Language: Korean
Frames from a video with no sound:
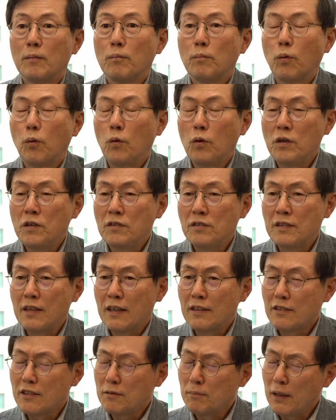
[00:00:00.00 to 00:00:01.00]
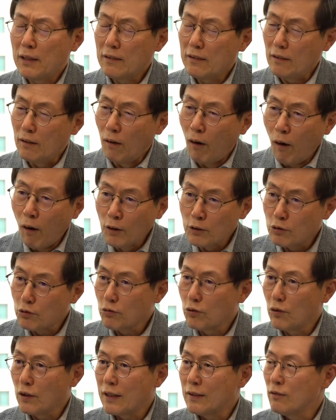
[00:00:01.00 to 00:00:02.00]
보이지 않지만 더
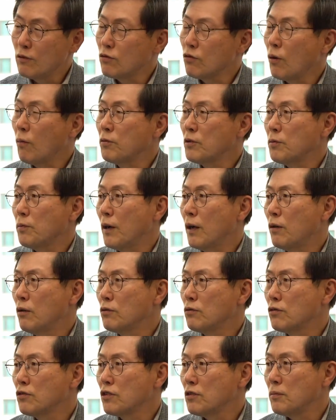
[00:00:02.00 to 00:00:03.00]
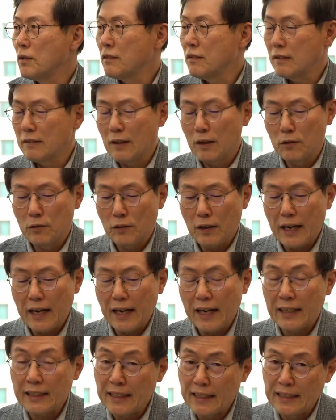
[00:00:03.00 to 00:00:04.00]
중요한 소프트 파워 중심의 세상으로
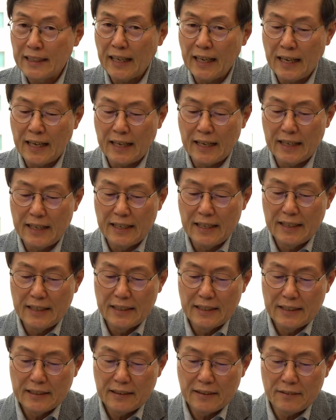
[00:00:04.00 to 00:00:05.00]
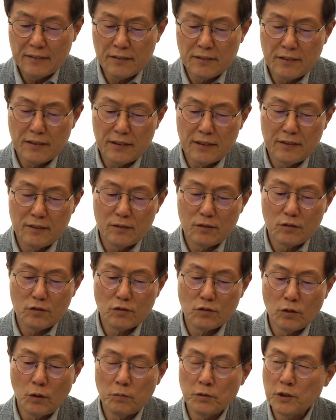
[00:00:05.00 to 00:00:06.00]
가야 된다. 예. 그래서 저는
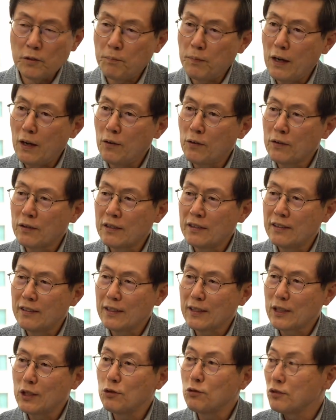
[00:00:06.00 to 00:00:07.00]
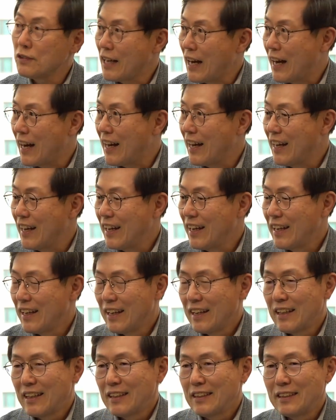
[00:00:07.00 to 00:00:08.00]
소프트 파워를 키우자.
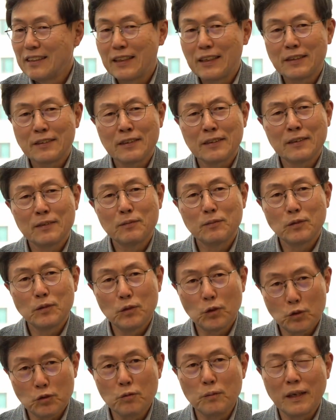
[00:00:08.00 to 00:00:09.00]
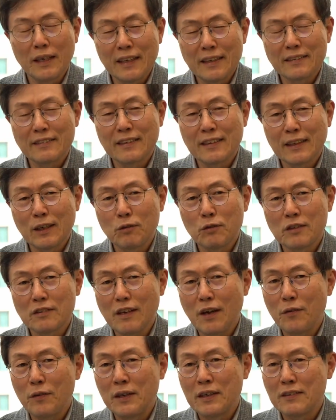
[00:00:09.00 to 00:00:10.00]
예. 이게 지금 요즘에 제가 우리
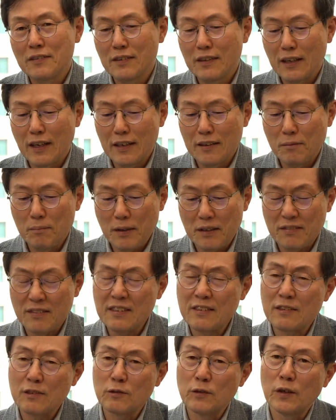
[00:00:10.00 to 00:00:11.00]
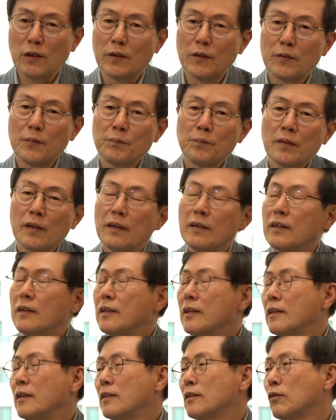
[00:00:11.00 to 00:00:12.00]
사회에 전하는 메시지고요. 예.
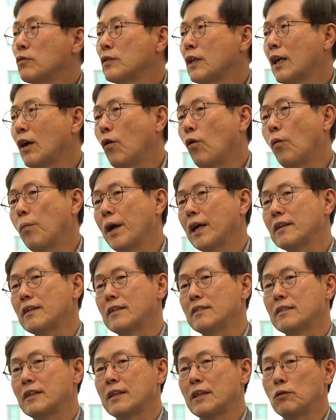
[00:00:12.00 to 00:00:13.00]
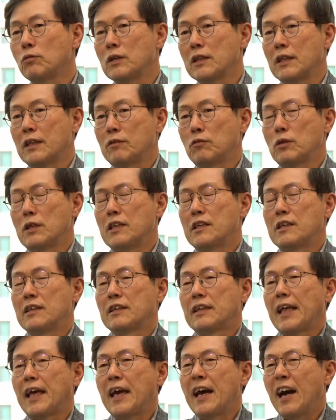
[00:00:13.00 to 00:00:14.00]
더군다나 500년 전에 우리는 우리는
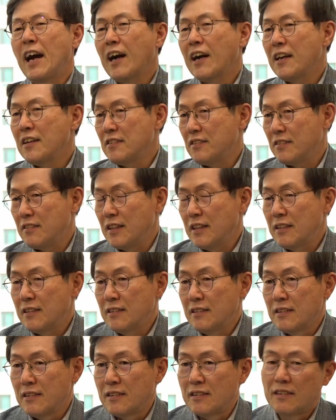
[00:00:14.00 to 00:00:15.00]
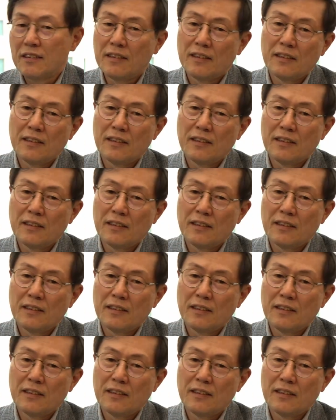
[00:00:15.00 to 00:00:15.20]
대항해 시대를